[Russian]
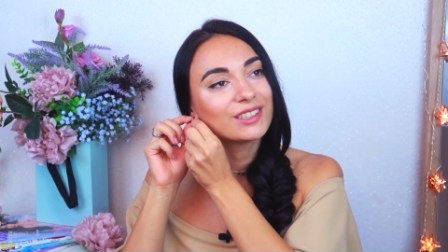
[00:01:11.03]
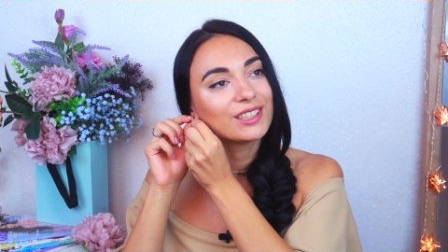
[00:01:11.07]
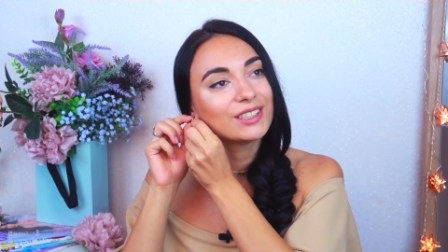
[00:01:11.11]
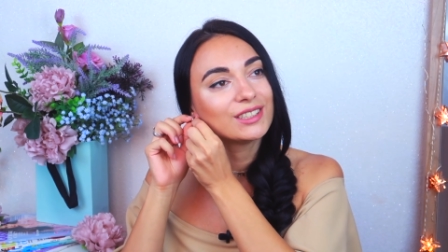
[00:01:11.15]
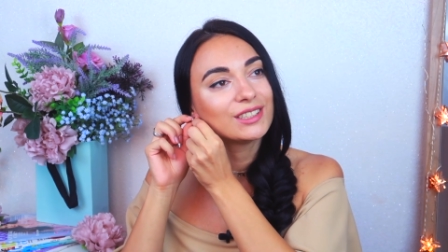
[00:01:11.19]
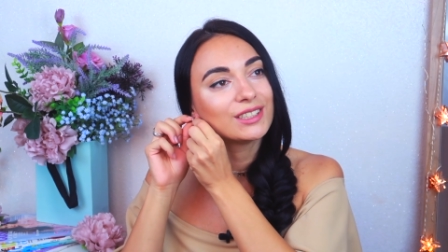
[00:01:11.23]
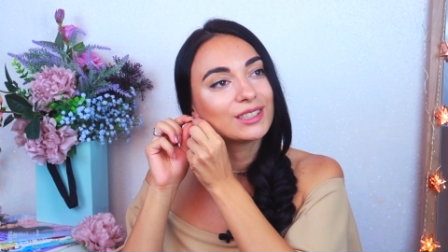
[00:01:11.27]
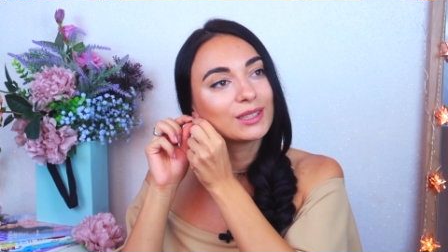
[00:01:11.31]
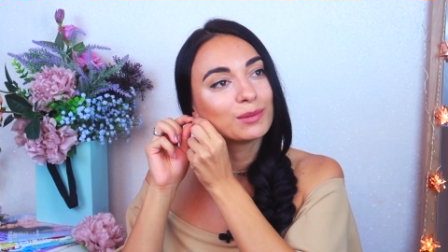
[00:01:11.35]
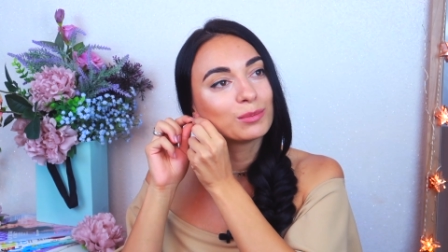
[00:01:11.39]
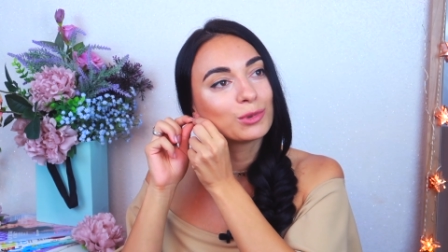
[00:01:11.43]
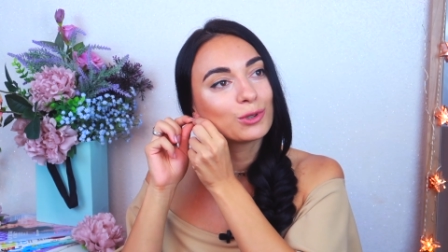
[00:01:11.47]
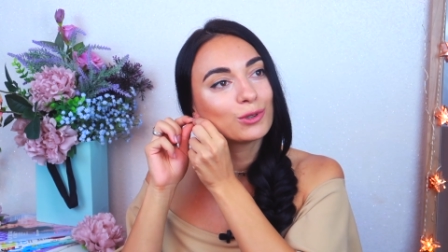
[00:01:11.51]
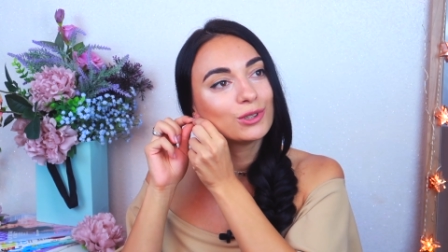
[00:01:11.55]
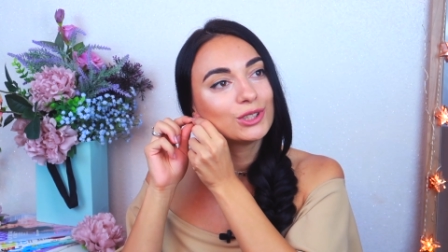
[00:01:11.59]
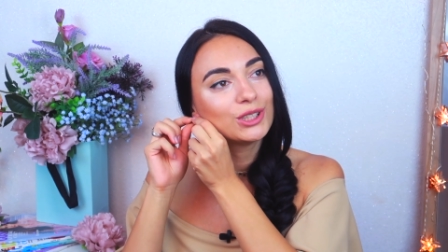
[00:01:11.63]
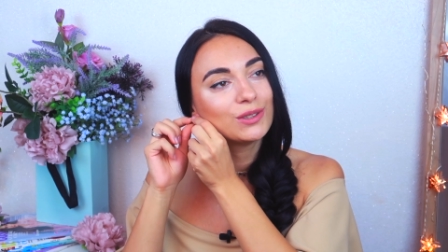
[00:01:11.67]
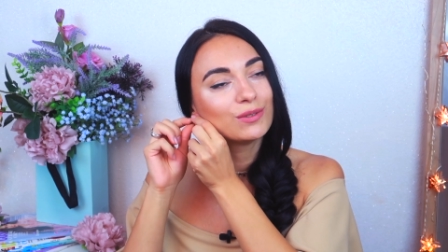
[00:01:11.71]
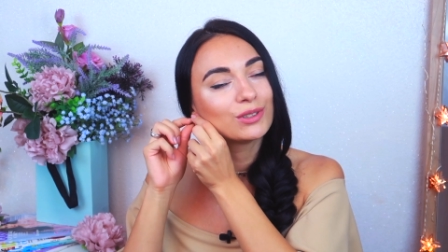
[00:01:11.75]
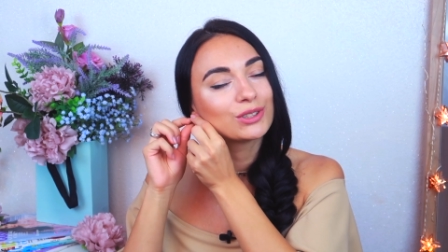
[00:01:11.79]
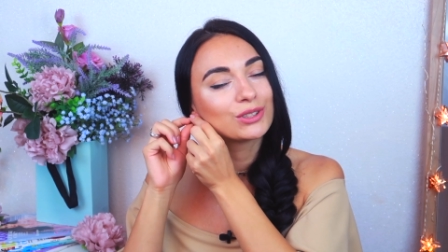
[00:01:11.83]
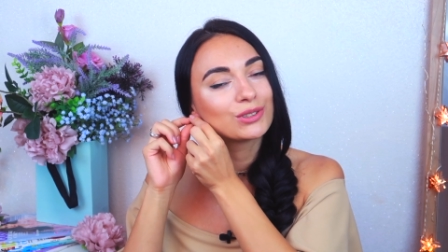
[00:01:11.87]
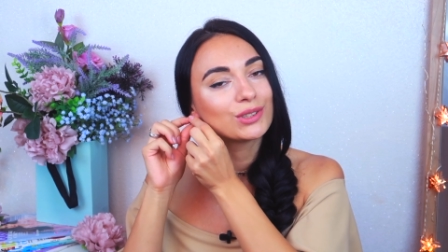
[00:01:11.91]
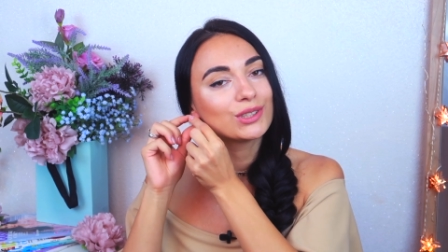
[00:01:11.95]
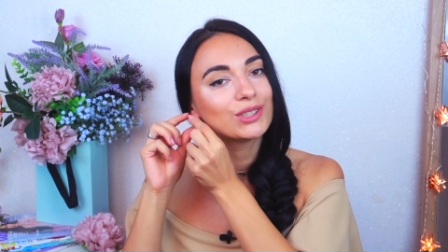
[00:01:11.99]
Это серебро
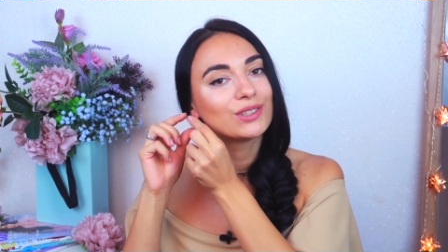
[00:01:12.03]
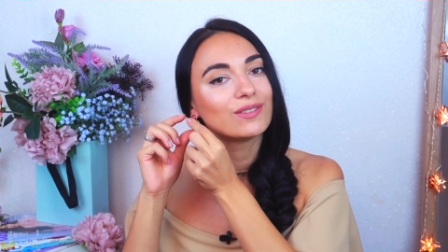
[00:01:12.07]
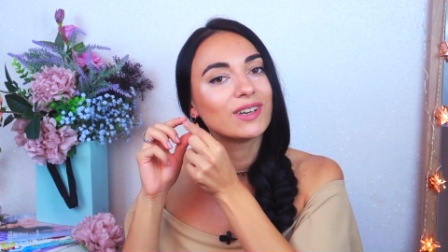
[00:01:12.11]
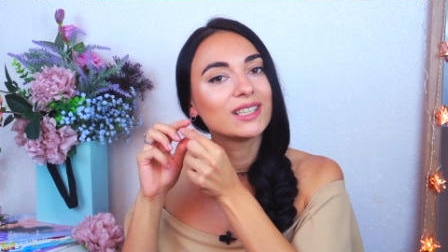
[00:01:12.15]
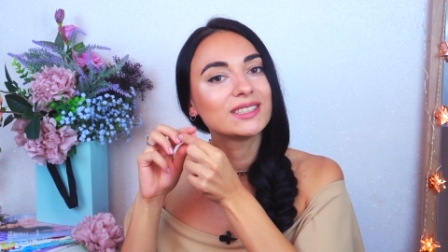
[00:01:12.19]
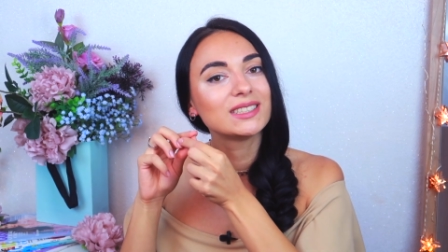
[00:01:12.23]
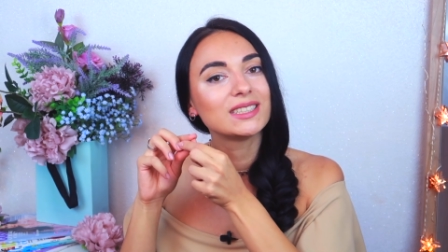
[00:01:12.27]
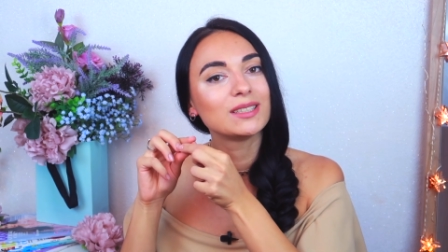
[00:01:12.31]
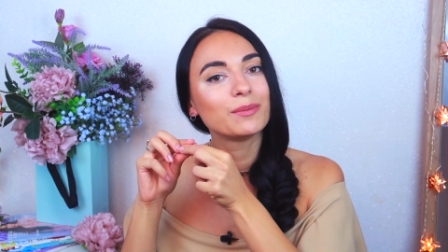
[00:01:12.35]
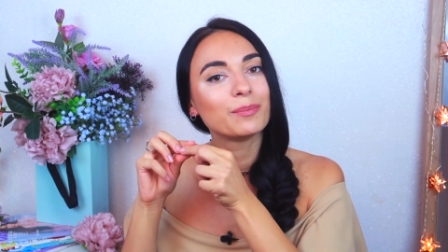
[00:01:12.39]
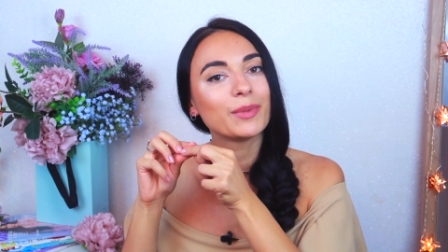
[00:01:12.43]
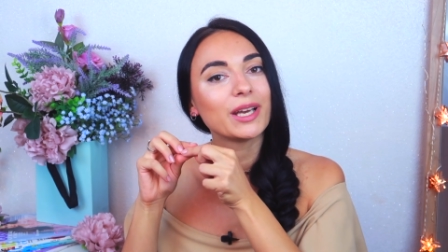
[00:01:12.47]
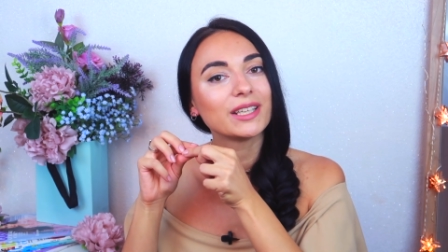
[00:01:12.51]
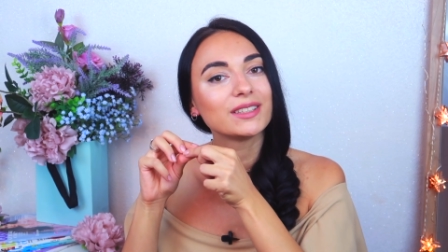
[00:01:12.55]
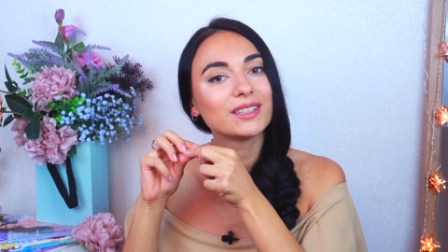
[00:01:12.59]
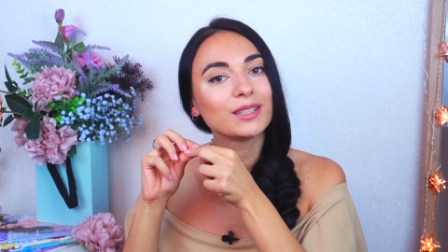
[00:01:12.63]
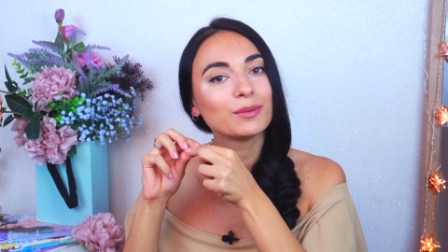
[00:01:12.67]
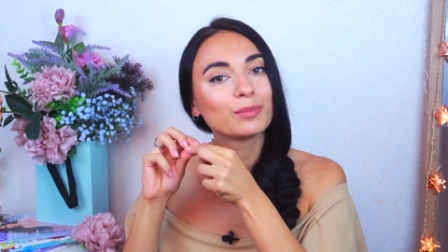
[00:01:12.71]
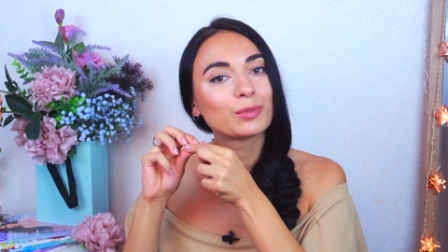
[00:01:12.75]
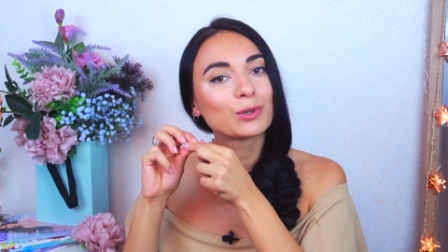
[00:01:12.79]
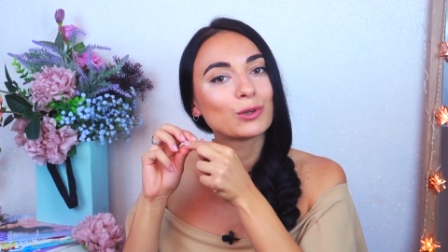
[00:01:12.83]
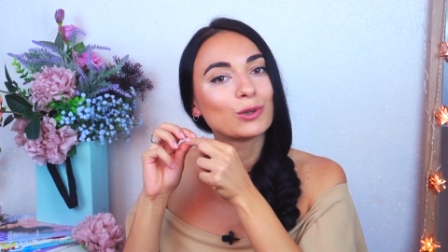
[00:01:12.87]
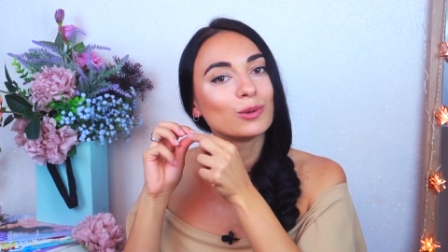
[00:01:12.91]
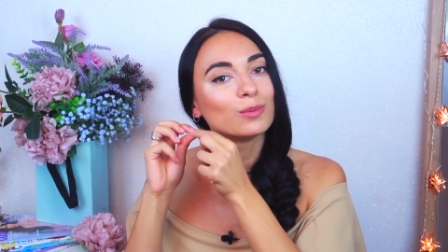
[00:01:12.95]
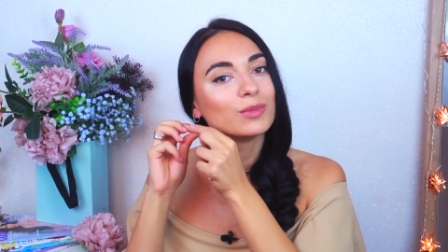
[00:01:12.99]

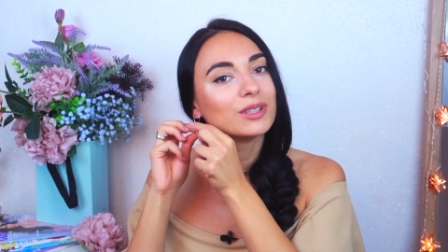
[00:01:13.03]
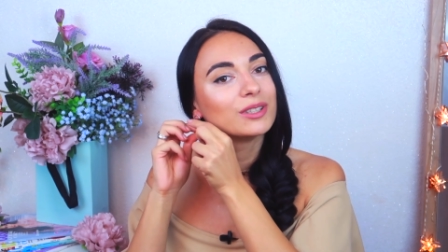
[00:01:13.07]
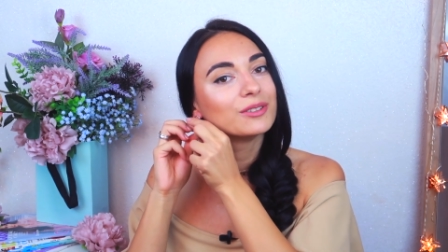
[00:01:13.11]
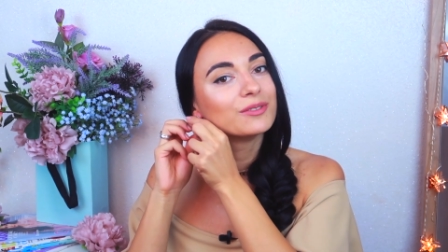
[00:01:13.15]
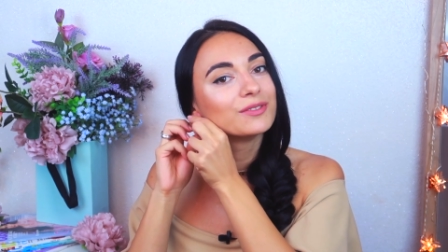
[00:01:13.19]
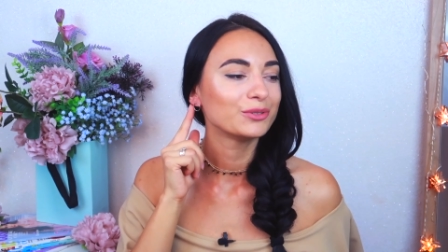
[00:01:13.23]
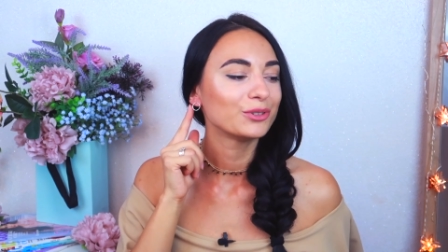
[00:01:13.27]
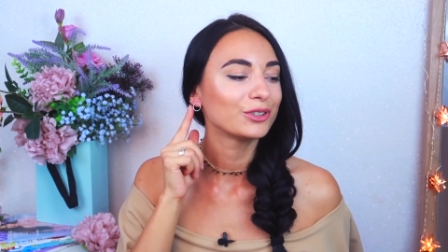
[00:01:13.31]
925 пробы.